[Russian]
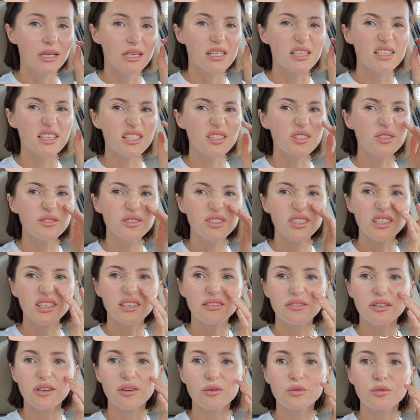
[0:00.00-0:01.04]
сосудики
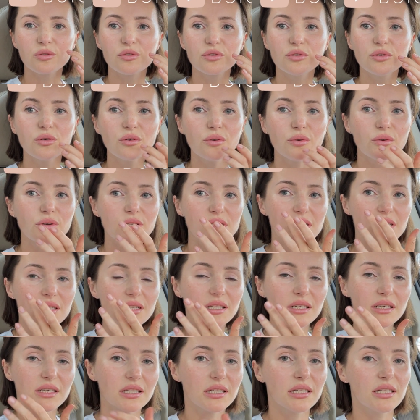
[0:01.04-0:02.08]
вокруг носа на
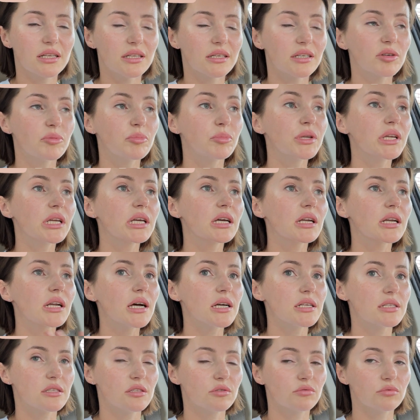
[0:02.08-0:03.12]
крыльях прекрасно